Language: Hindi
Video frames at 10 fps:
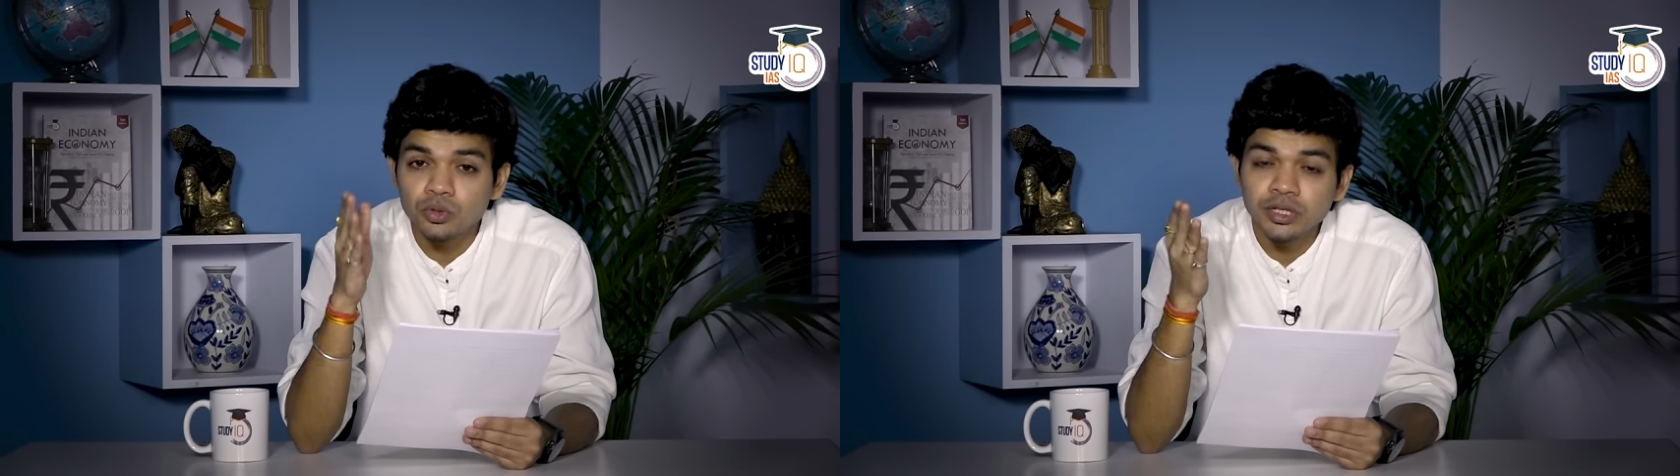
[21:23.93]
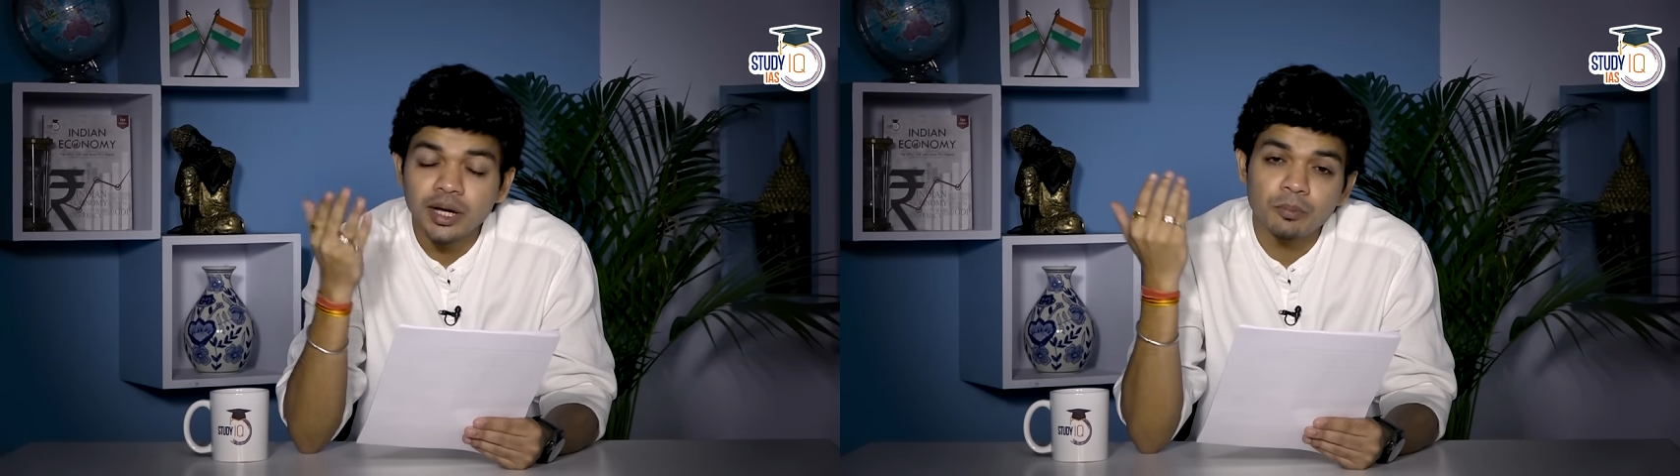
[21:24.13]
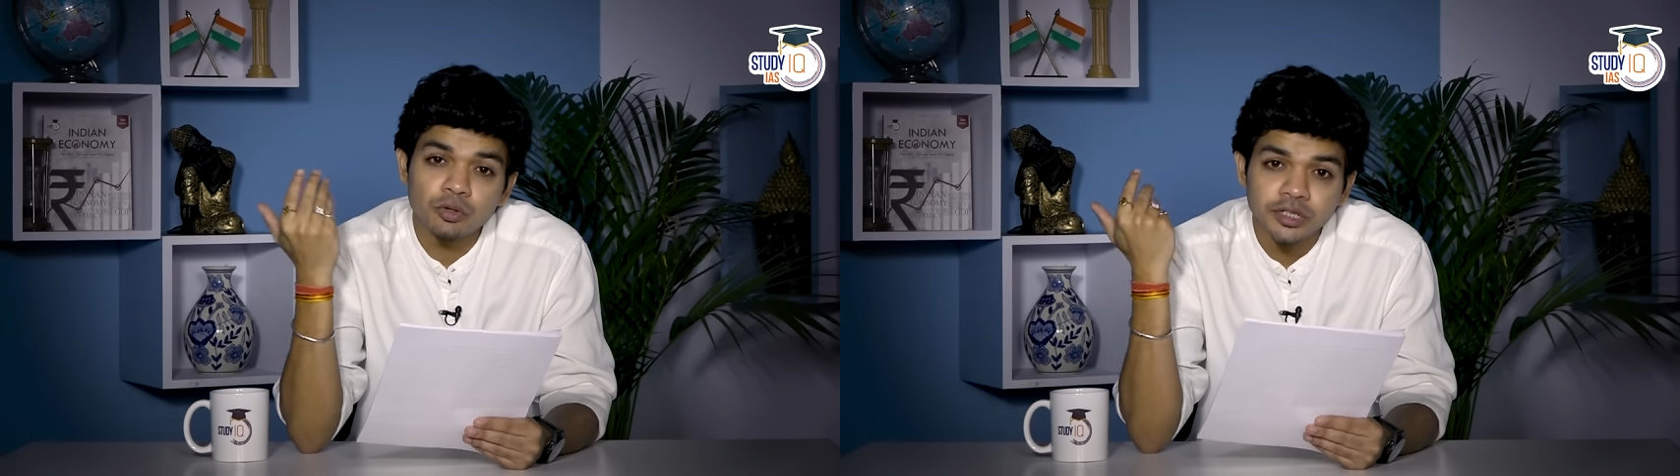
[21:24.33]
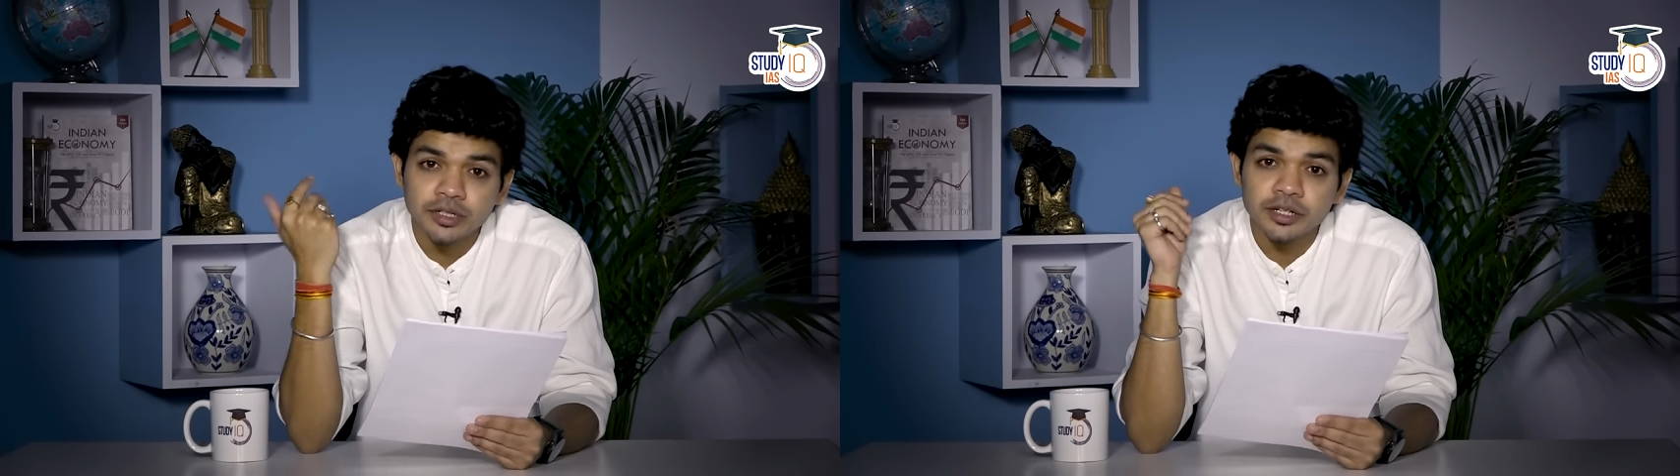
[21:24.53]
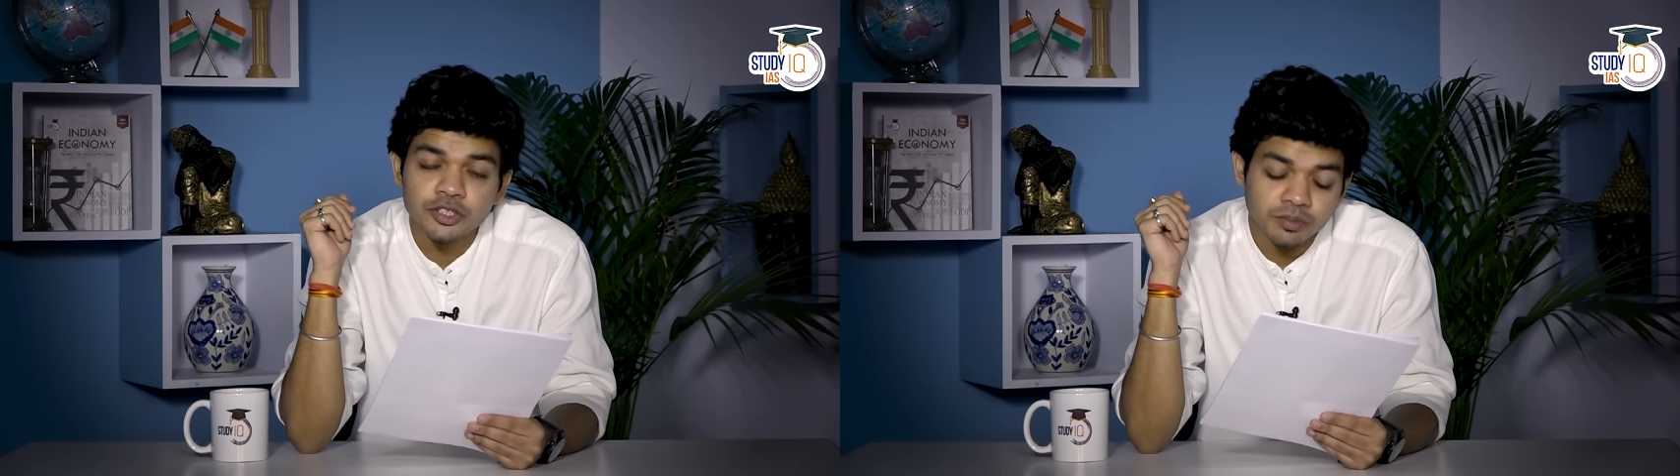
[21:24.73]
उसके अपोजिट
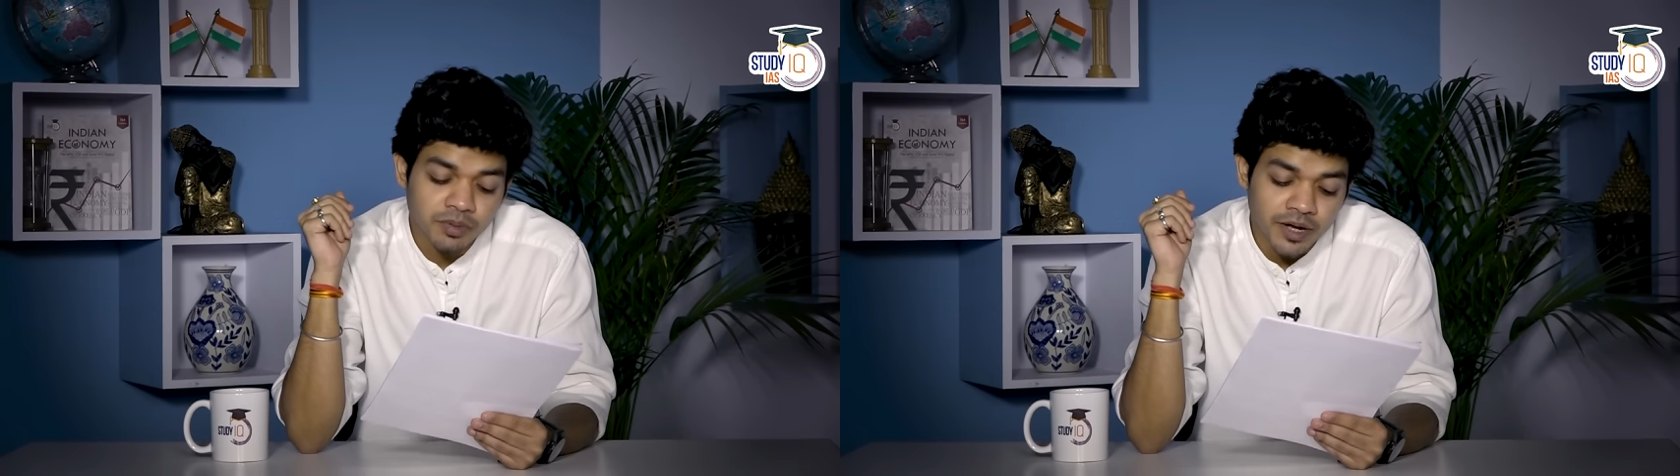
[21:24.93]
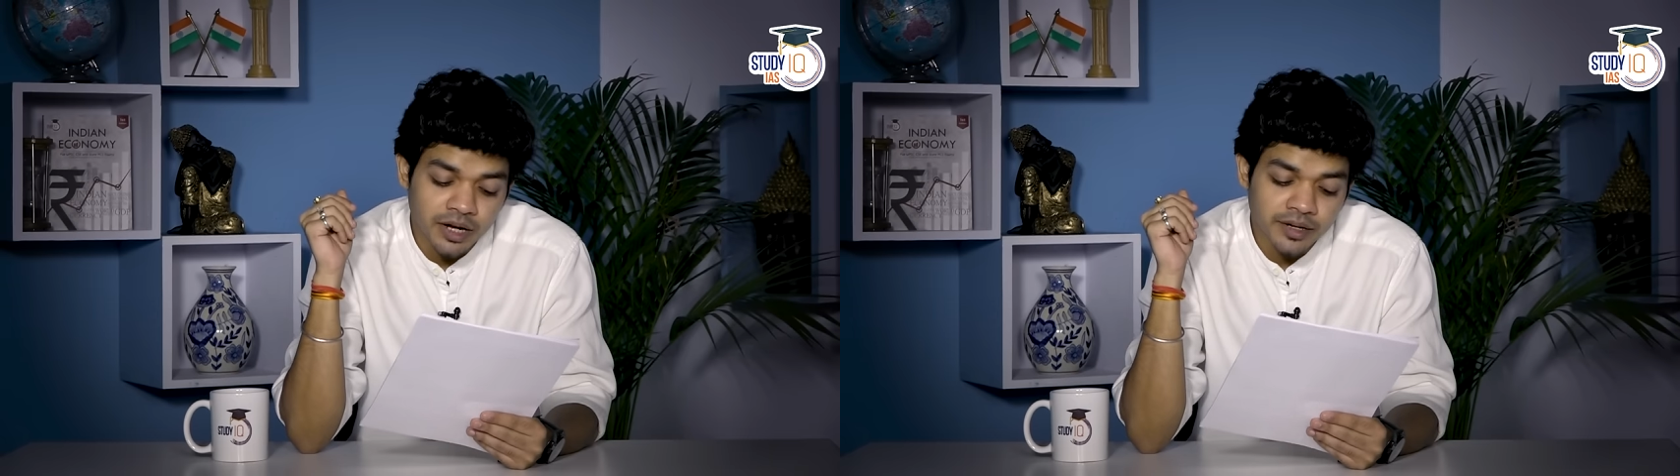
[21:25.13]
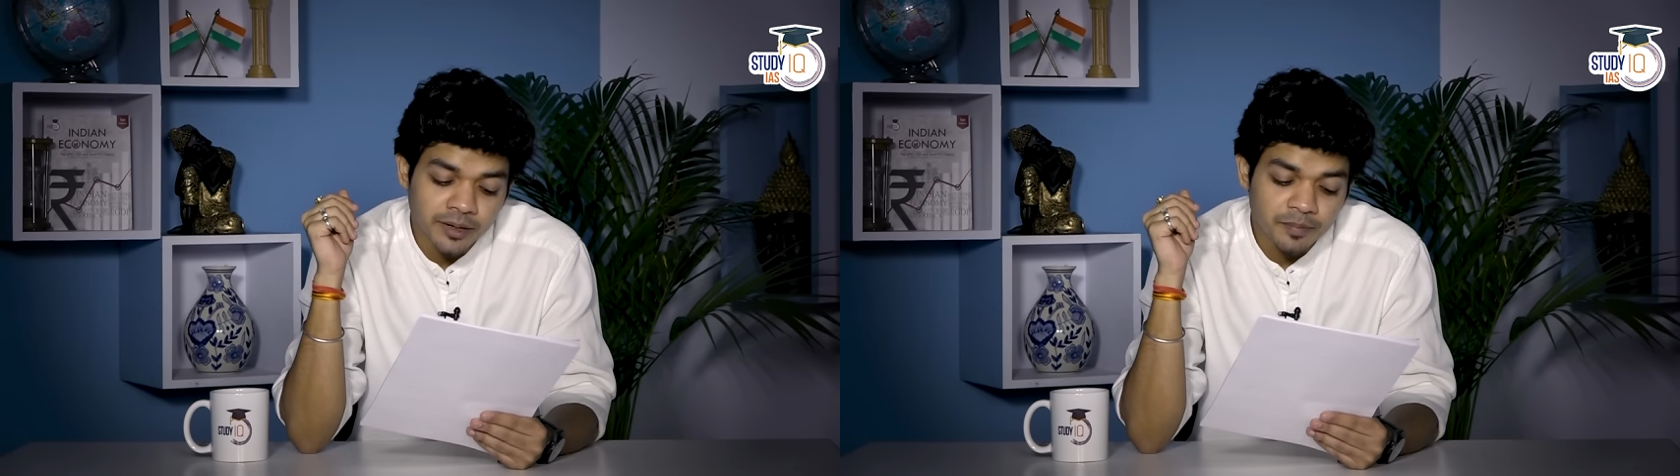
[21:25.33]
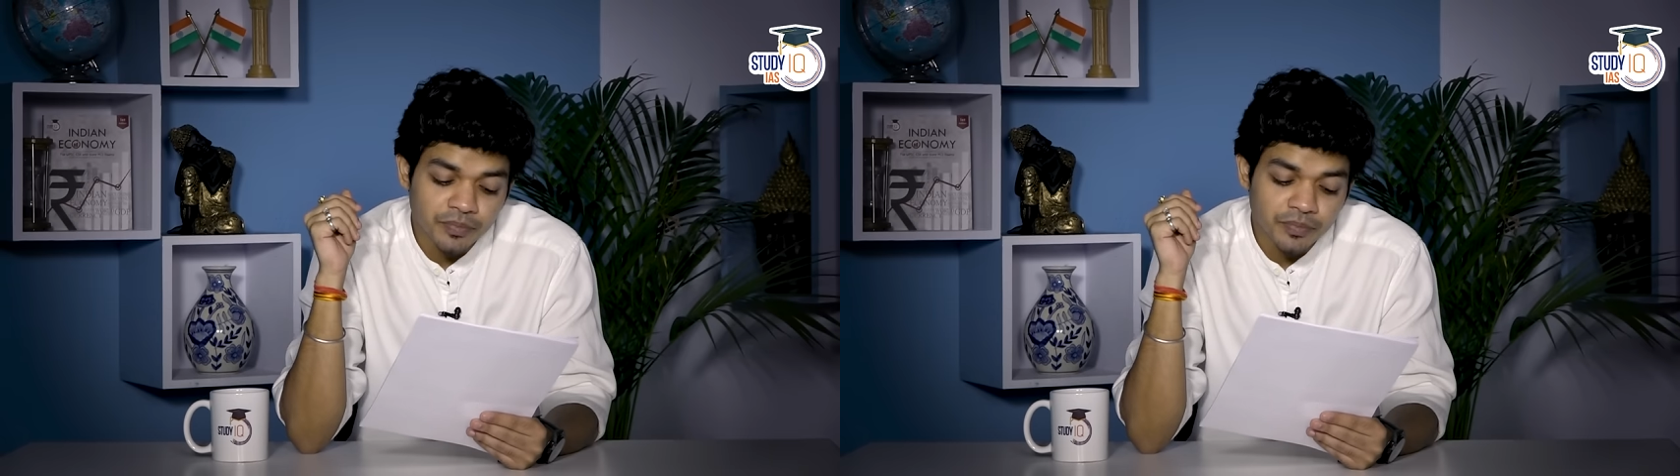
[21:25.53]
डायरेक्शन में भागना है